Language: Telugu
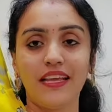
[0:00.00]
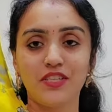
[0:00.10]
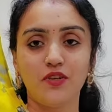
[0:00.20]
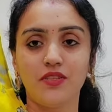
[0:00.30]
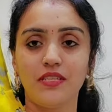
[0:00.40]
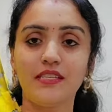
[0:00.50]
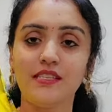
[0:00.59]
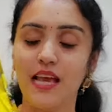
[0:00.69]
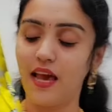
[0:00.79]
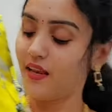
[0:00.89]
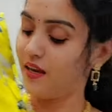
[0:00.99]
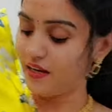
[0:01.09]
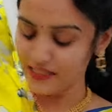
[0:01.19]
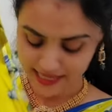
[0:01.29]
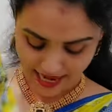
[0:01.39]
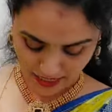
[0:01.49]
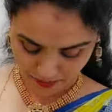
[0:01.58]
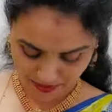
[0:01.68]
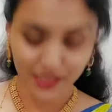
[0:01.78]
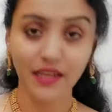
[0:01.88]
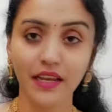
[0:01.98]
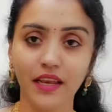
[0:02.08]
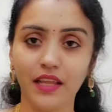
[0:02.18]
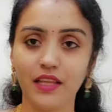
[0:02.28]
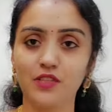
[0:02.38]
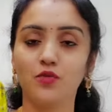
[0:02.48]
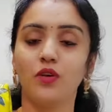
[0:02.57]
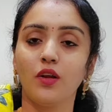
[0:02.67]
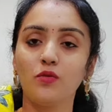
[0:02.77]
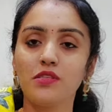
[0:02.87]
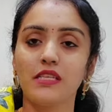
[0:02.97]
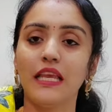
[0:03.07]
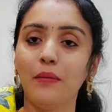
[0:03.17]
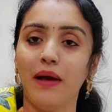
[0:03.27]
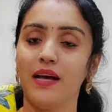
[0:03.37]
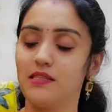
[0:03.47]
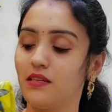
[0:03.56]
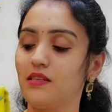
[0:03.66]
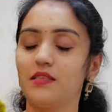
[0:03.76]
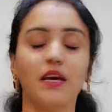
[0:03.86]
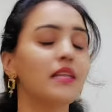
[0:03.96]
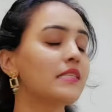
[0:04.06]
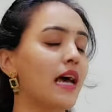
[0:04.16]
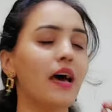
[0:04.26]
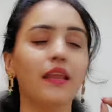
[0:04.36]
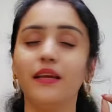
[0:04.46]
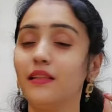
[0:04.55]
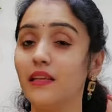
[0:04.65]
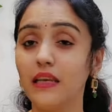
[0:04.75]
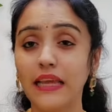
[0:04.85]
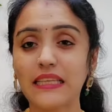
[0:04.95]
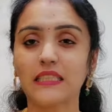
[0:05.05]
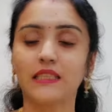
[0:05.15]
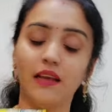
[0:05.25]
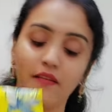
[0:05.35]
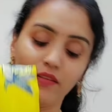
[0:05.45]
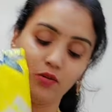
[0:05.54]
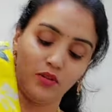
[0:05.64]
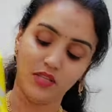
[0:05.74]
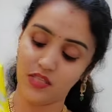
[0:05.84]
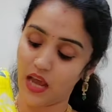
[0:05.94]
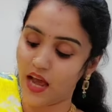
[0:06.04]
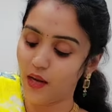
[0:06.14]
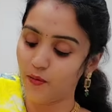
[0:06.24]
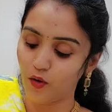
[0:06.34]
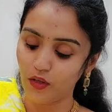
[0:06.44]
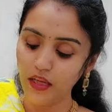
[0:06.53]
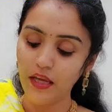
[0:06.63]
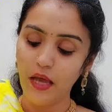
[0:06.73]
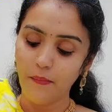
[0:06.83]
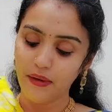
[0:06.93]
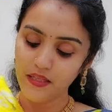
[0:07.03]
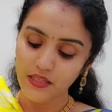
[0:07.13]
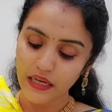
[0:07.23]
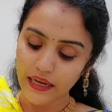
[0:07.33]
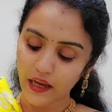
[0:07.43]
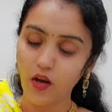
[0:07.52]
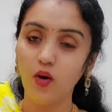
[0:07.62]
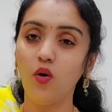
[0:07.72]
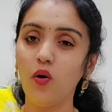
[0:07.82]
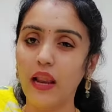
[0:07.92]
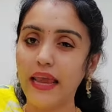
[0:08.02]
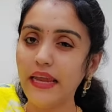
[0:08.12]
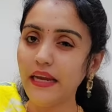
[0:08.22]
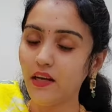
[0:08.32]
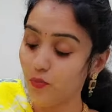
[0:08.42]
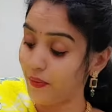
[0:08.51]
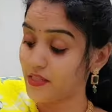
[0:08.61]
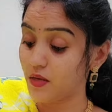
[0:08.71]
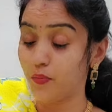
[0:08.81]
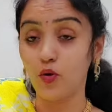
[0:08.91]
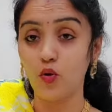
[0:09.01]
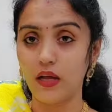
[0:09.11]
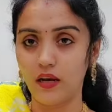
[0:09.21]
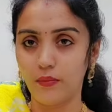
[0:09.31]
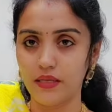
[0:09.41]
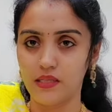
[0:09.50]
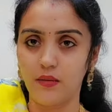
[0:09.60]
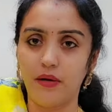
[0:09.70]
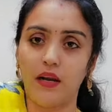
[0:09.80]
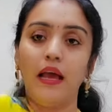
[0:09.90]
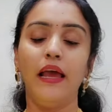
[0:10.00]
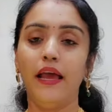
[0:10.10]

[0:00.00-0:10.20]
నెక్స్ట్ వచ్చేసి శారీ అండి శారీ ప్రజెంట్ నేను ఏది వేసుకున్నాను సేమ్ ఆజ్ ఇట్ ఈస్ శారీ శారీ అయితే నెక్స్ట్ లెవెల్ ఉంది చాలా బాగుంది మంచిగా ఎల్లో లైట్ పెసర పొట్టు కలర్ మిక్స్ అనమాట